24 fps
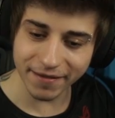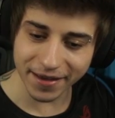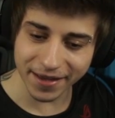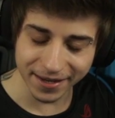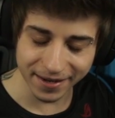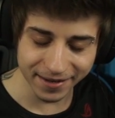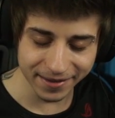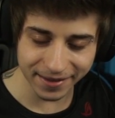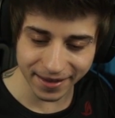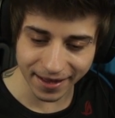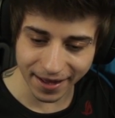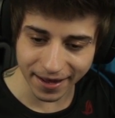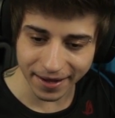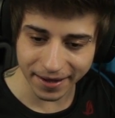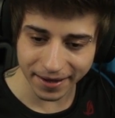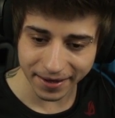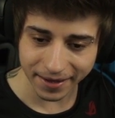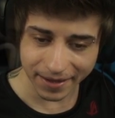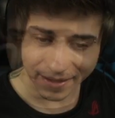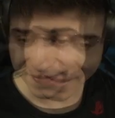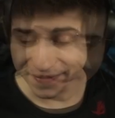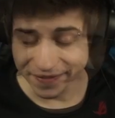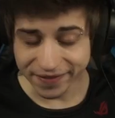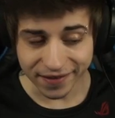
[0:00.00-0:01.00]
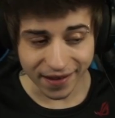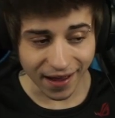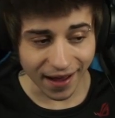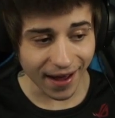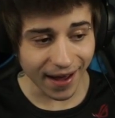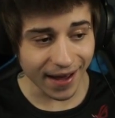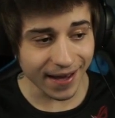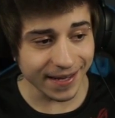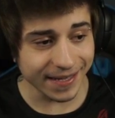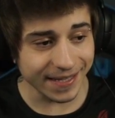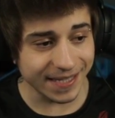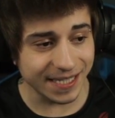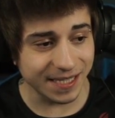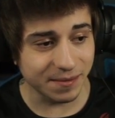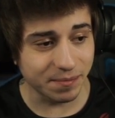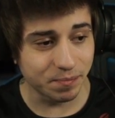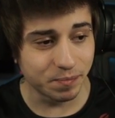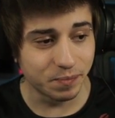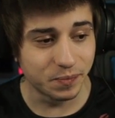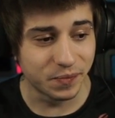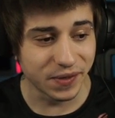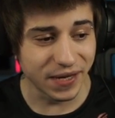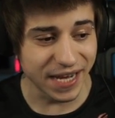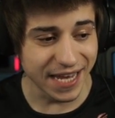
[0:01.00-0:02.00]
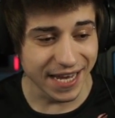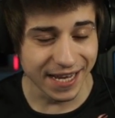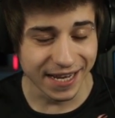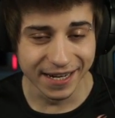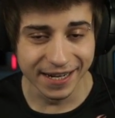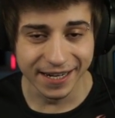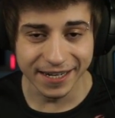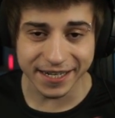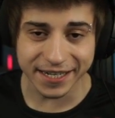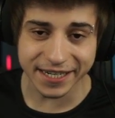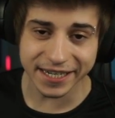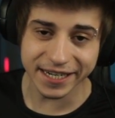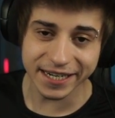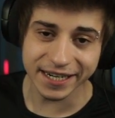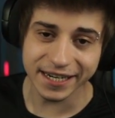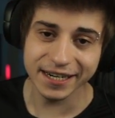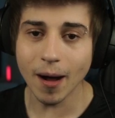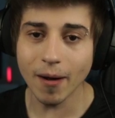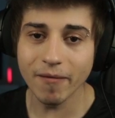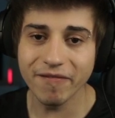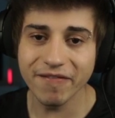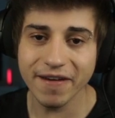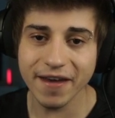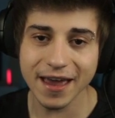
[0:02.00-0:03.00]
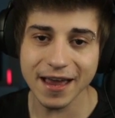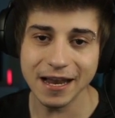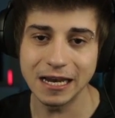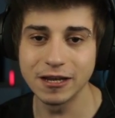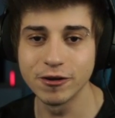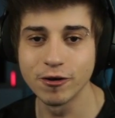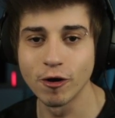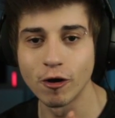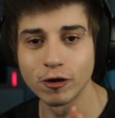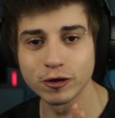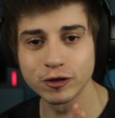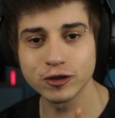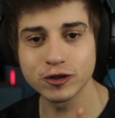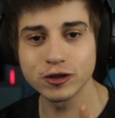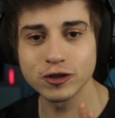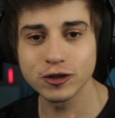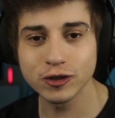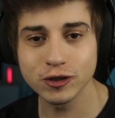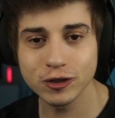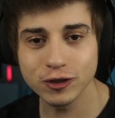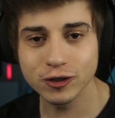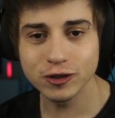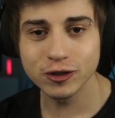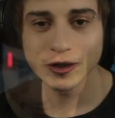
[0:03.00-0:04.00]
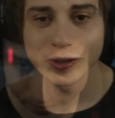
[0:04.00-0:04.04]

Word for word: Ve yanında Nightbringer Aphelios.